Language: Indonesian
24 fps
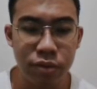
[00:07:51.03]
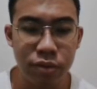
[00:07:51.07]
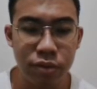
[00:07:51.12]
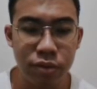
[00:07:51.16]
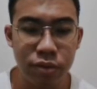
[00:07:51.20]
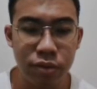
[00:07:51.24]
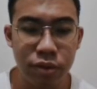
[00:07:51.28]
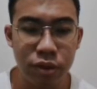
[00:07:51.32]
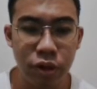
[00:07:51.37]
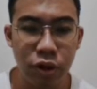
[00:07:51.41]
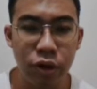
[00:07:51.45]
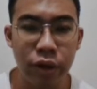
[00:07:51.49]

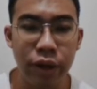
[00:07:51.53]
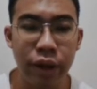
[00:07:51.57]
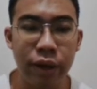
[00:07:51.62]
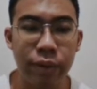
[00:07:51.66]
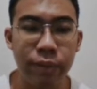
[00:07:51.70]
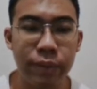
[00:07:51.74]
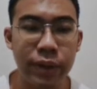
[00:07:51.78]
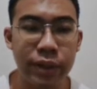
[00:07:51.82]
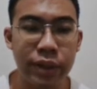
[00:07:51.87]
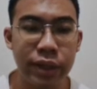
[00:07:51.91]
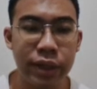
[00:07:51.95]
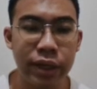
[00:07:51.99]
354 oke
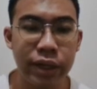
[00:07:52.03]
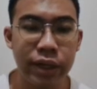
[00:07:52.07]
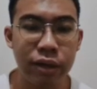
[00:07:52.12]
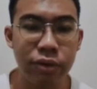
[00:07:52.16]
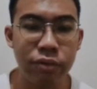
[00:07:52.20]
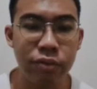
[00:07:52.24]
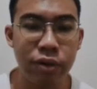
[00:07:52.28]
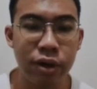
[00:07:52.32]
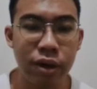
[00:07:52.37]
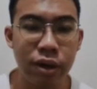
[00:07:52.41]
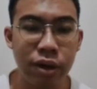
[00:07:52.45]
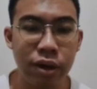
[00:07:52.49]
berarti ini
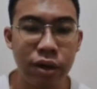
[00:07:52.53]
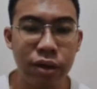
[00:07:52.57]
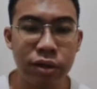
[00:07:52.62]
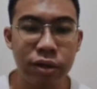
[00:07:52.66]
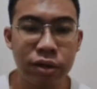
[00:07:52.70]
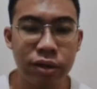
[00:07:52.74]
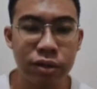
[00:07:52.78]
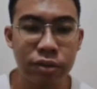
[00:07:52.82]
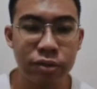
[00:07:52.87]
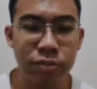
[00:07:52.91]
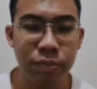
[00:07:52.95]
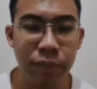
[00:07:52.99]
udah
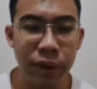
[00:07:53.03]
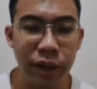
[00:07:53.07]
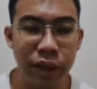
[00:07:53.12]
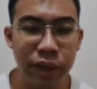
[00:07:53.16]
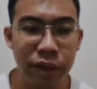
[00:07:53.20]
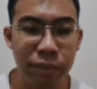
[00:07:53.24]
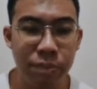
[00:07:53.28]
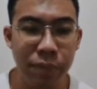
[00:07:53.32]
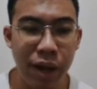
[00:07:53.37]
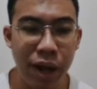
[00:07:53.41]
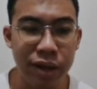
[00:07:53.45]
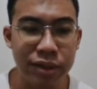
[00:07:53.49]
paling
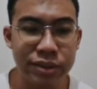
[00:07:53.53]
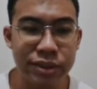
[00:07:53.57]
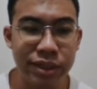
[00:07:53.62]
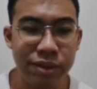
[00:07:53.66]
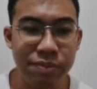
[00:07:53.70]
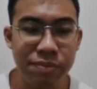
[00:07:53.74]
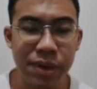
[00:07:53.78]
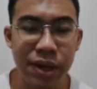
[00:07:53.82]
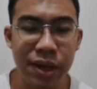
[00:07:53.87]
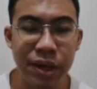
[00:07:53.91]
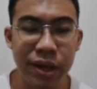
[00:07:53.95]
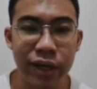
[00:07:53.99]

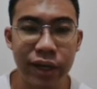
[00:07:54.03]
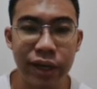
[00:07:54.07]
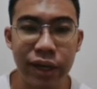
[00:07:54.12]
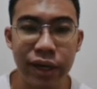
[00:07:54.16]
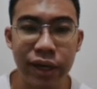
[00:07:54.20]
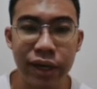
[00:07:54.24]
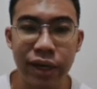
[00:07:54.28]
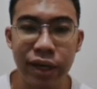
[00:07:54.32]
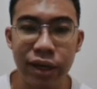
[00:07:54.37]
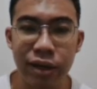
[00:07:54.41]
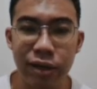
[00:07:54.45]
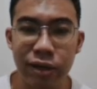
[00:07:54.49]
maksimal nih
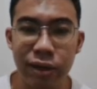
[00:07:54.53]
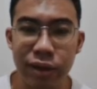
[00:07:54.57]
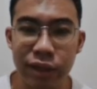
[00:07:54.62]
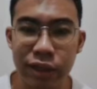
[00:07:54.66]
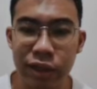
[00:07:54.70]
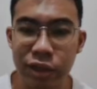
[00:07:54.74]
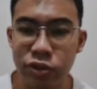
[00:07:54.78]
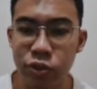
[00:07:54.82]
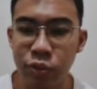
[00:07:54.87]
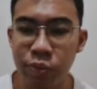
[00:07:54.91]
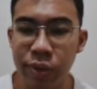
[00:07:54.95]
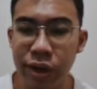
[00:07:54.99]
kayaknya kita
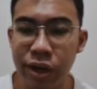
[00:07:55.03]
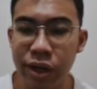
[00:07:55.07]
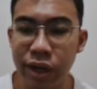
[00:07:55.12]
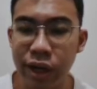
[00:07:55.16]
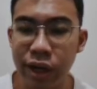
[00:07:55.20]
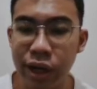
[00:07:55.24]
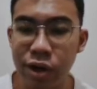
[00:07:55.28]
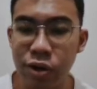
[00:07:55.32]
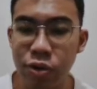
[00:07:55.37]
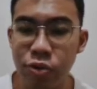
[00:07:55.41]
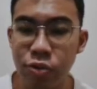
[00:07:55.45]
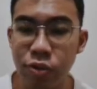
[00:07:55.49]
coba
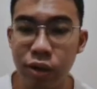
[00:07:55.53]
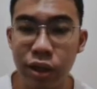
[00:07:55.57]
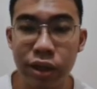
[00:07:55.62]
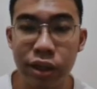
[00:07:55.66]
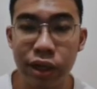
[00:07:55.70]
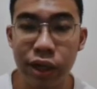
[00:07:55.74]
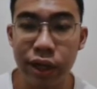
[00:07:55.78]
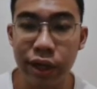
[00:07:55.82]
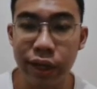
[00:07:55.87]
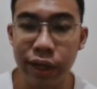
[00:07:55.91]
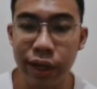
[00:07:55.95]
dengan dua truk ya